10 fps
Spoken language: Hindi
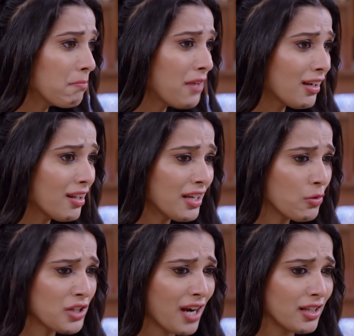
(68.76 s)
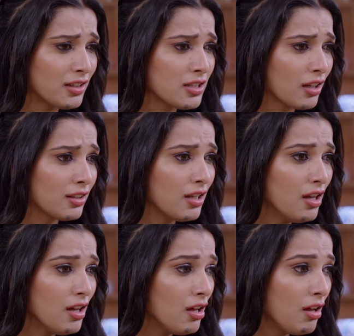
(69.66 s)
अपना घर नहीं उजाड़ने दे सकती
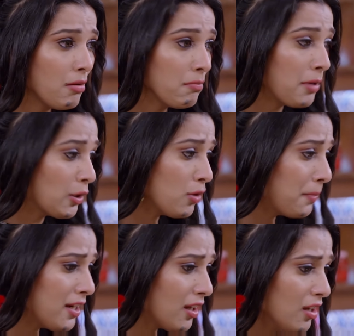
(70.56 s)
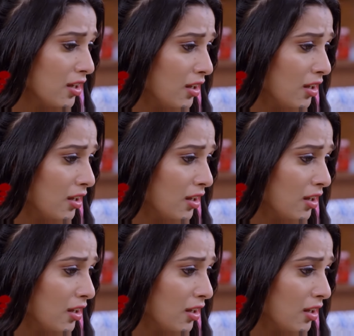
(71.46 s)
बिल्कुल भी नहीं